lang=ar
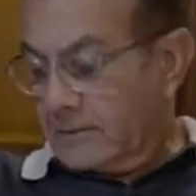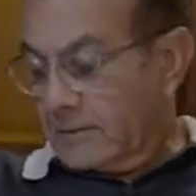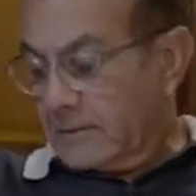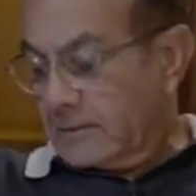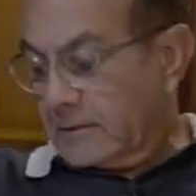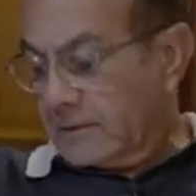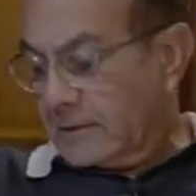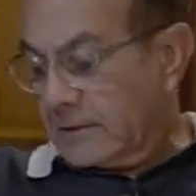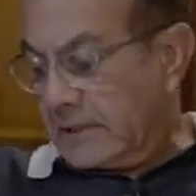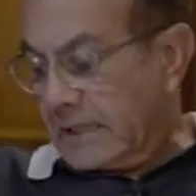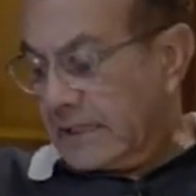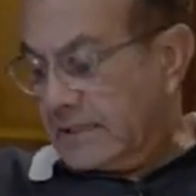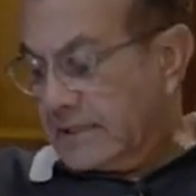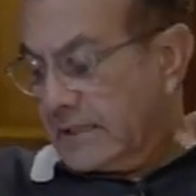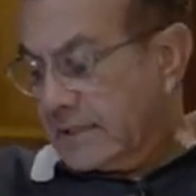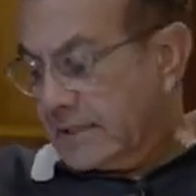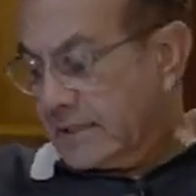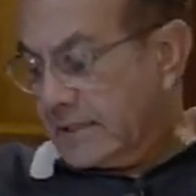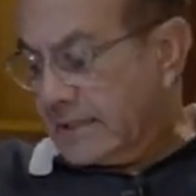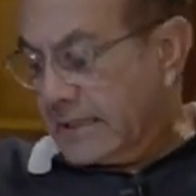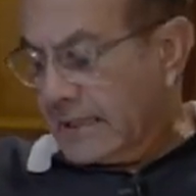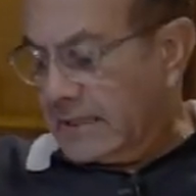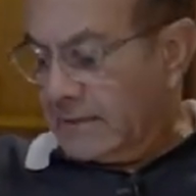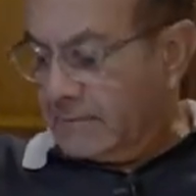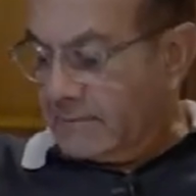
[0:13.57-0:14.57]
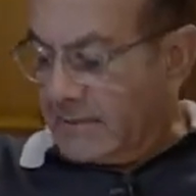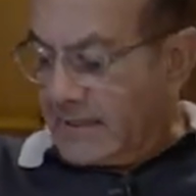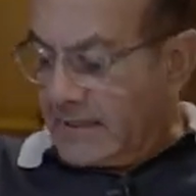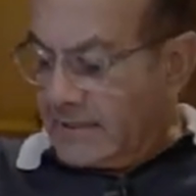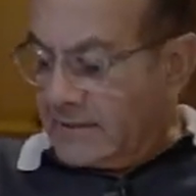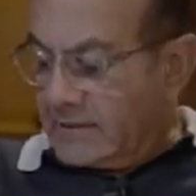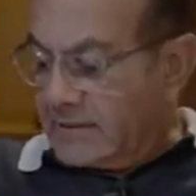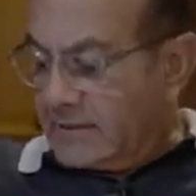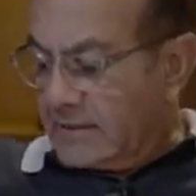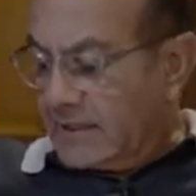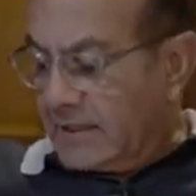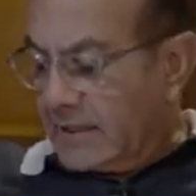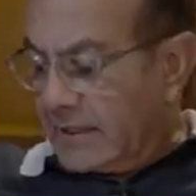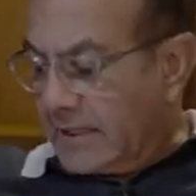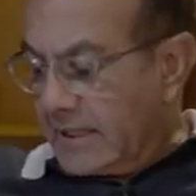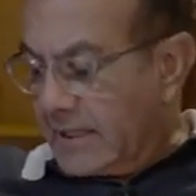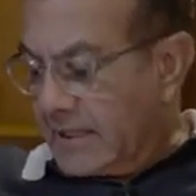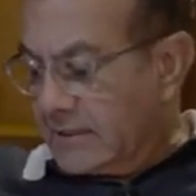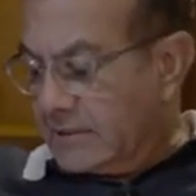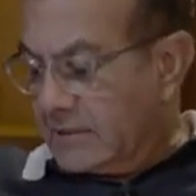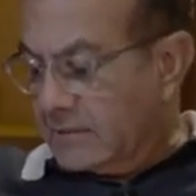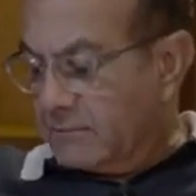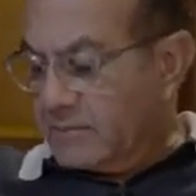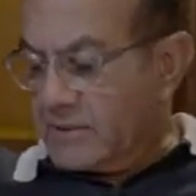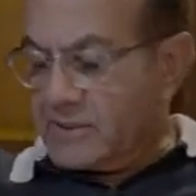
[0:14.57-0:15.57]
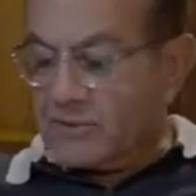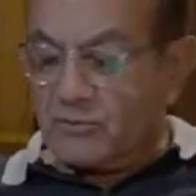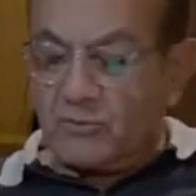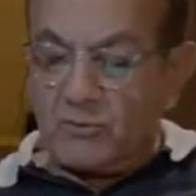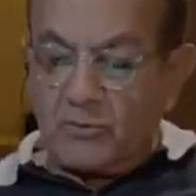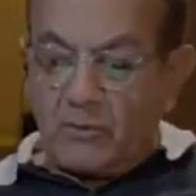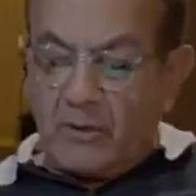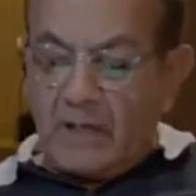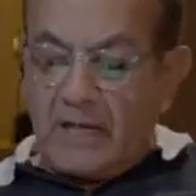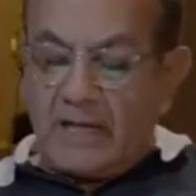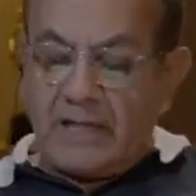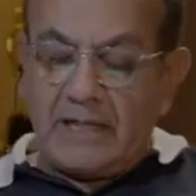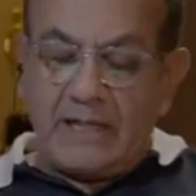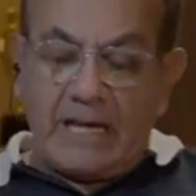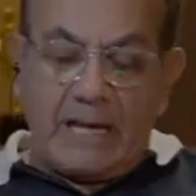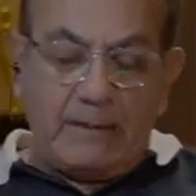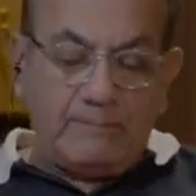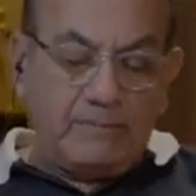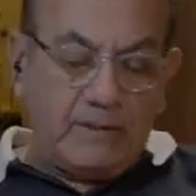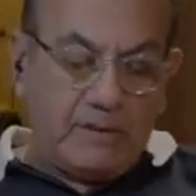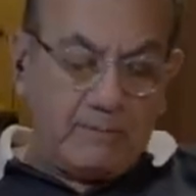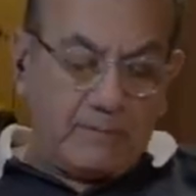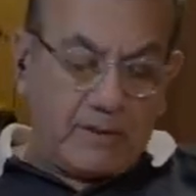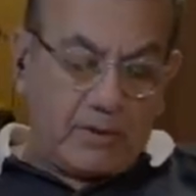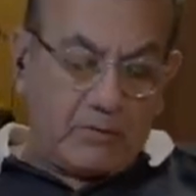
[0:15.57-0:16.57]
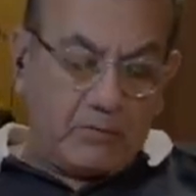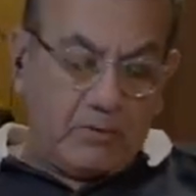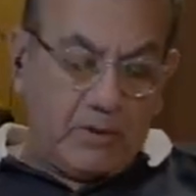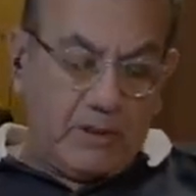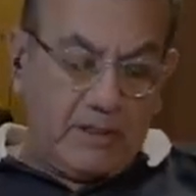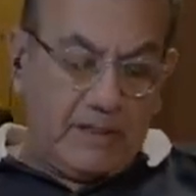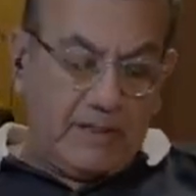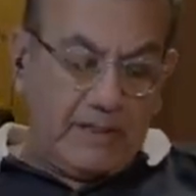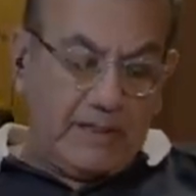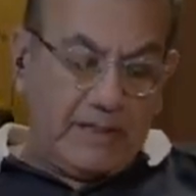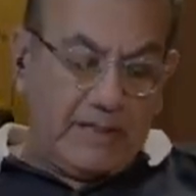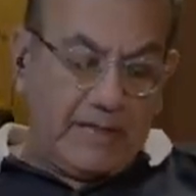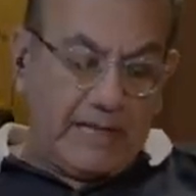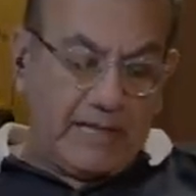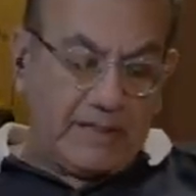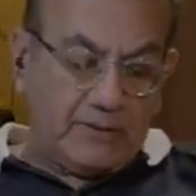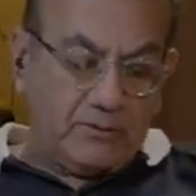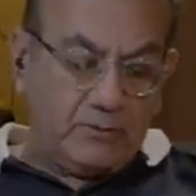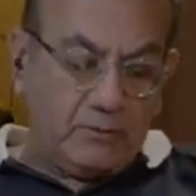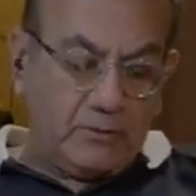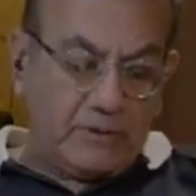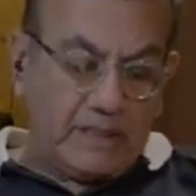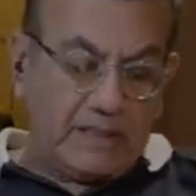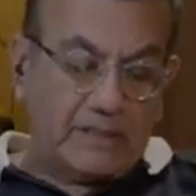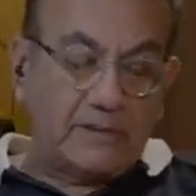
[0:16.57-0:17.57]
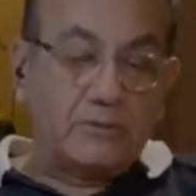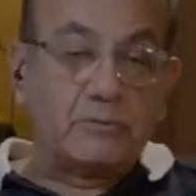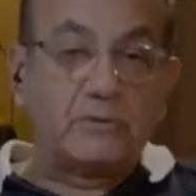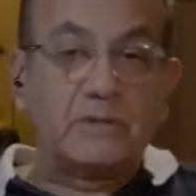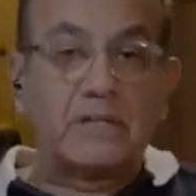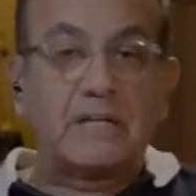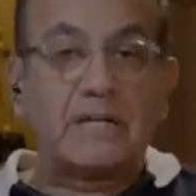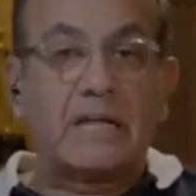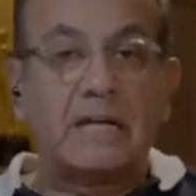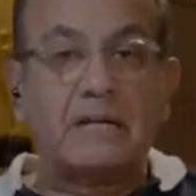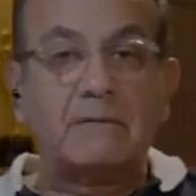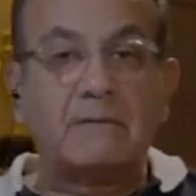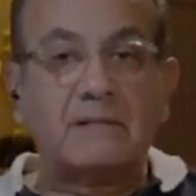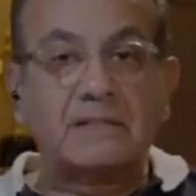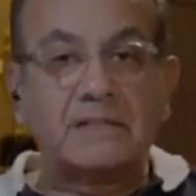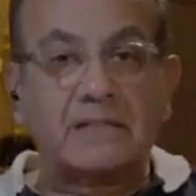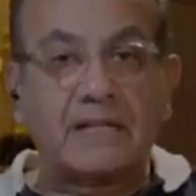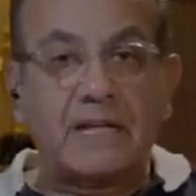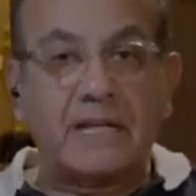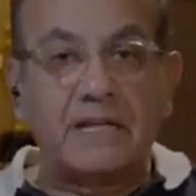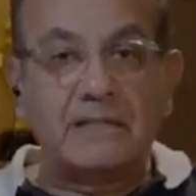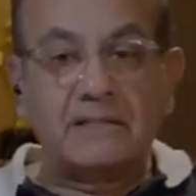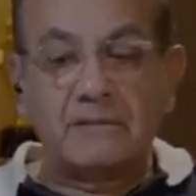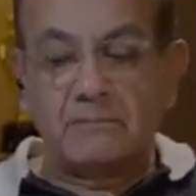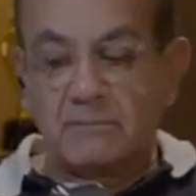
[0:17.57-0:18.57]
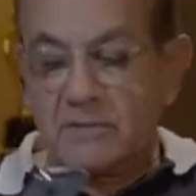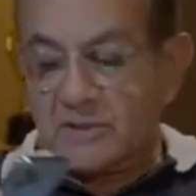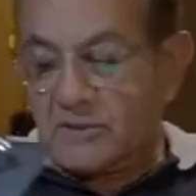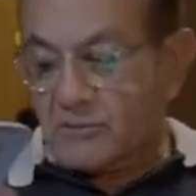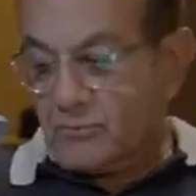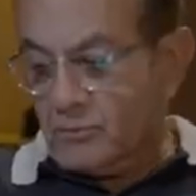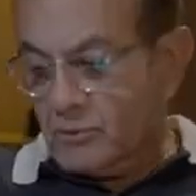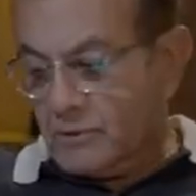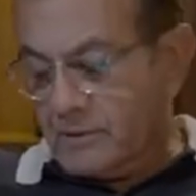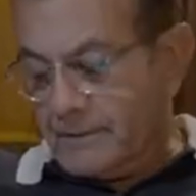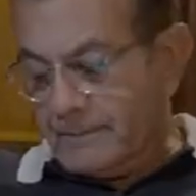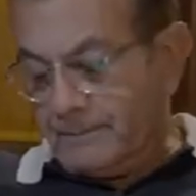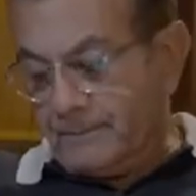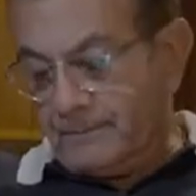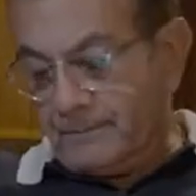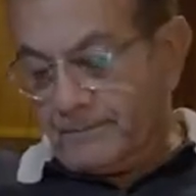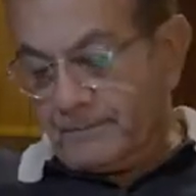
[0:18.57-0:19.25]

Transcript: خلينا نتكلم عن الخاين المستور ولكن قبل ما نروح للحدوته دي ونتكلم عن الخاين المستور